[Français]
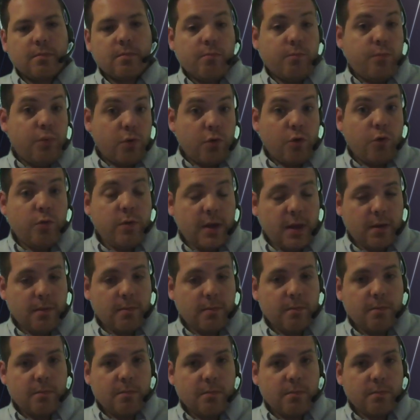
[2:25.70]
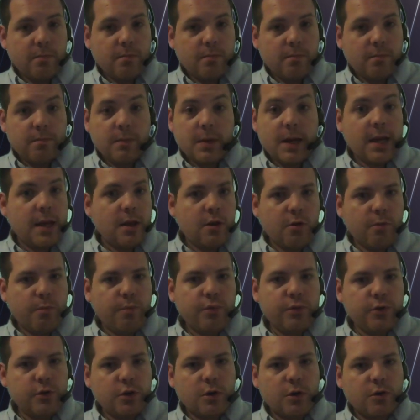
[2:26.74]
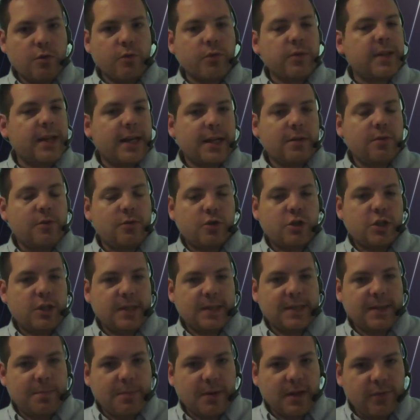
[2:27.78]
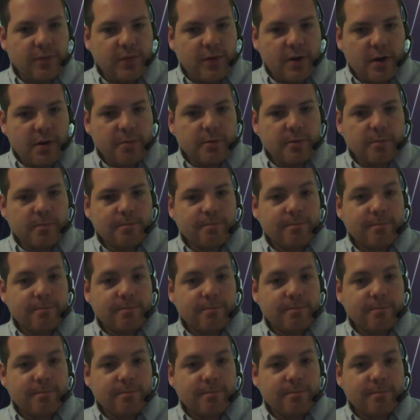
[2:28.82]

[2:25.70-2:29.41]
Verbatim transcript: pour lui, ayant plusieurs contacts chez ces plateformes,